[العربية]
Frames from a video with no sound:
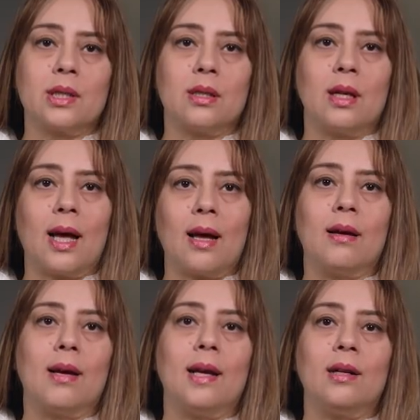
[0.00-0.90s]
وبس لأ
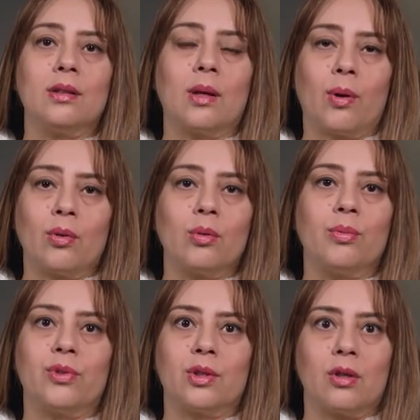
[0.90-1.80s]
قال
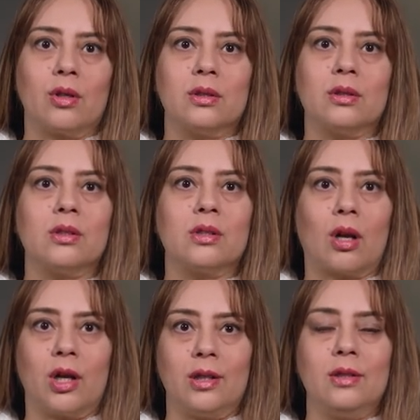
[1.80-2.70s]
التبرك بفضلات
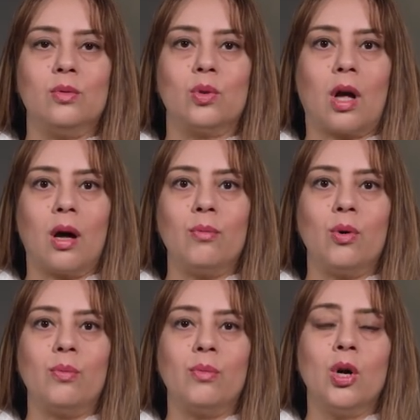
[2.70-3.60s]
الصالحين
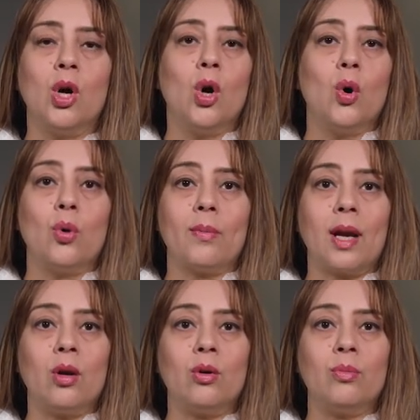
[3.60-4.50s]
وطعامهم
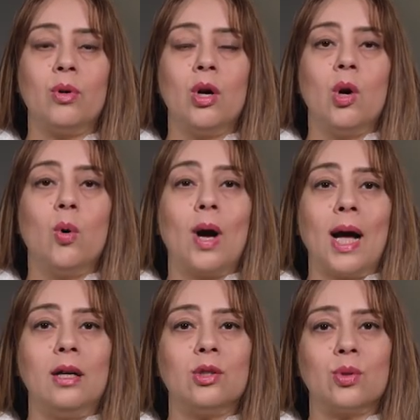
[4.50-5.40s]
ومالهم
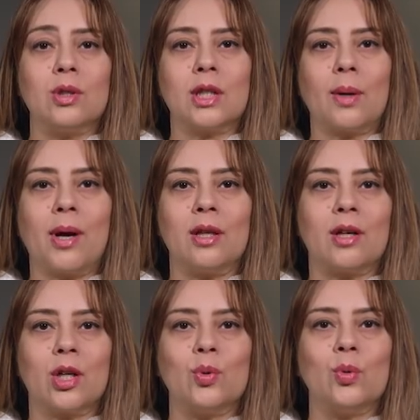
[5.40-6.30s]
وأهل السنة طبعا
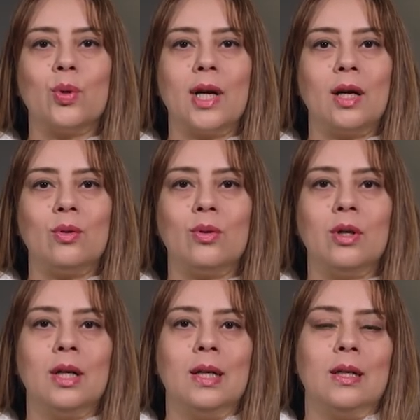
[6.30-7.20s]
ردوا قالوا
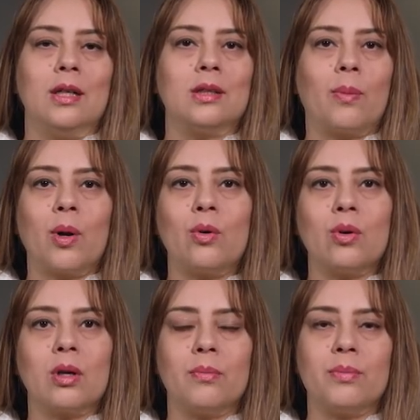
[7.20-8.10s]

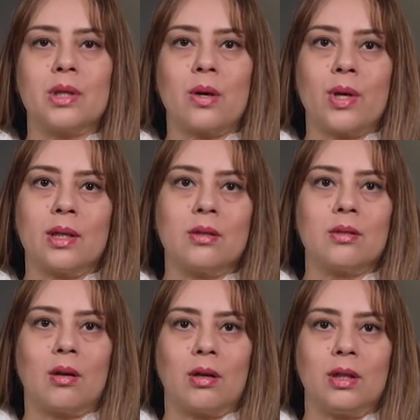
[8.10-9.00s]
التبرك بذوات
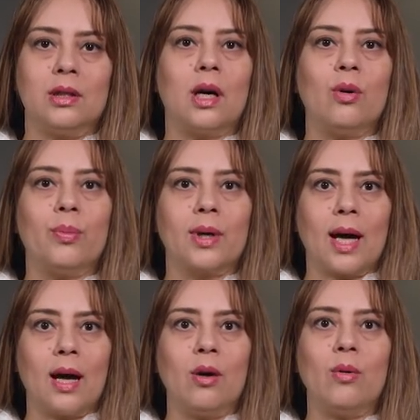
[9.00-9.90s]
الصالحين أو
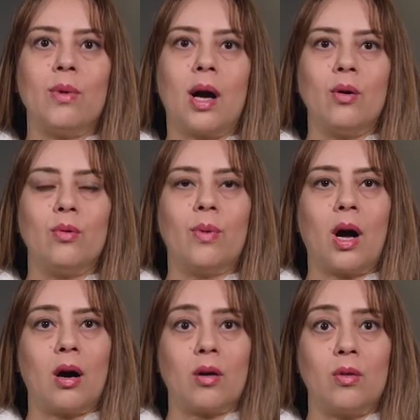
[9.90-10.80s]
بجاههم أو
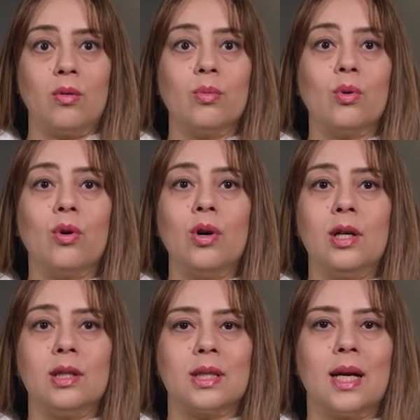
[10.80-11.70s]
بحقهم
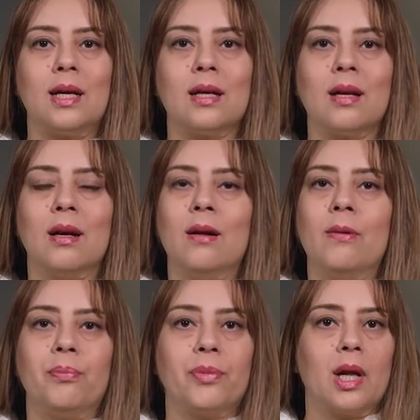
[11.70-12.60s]
كل ذلك
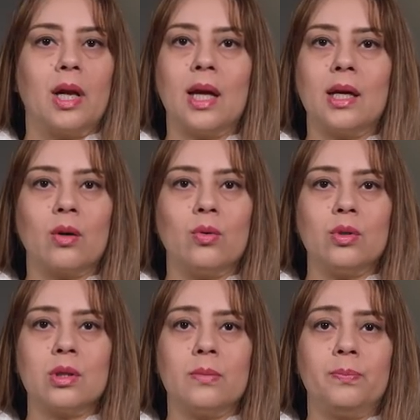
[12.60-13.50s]
لا
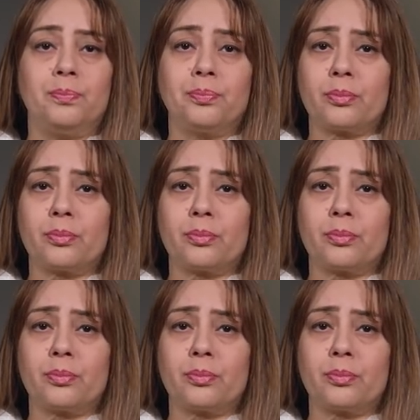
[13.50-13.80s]
يجوز